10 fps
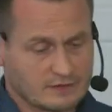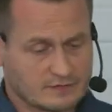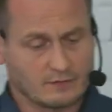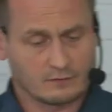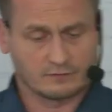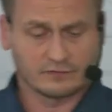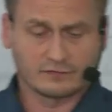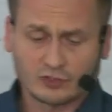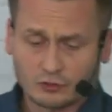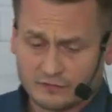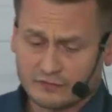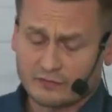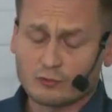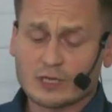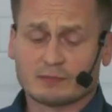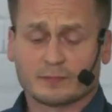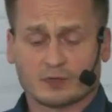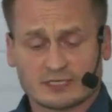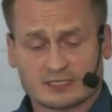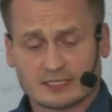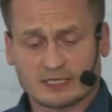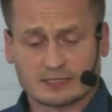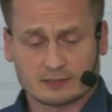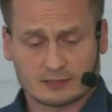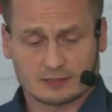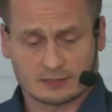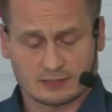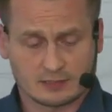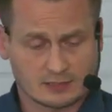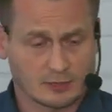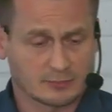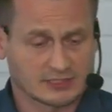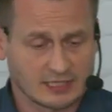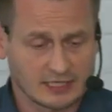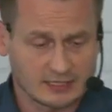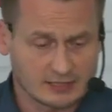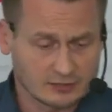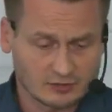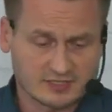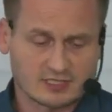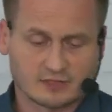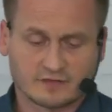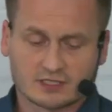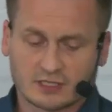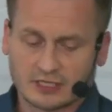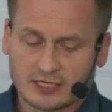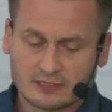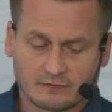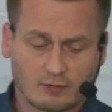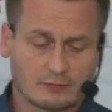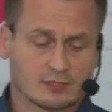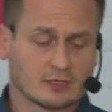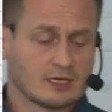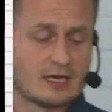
więc wywołujemy polecenie z, z command line'a docker service create, wołamy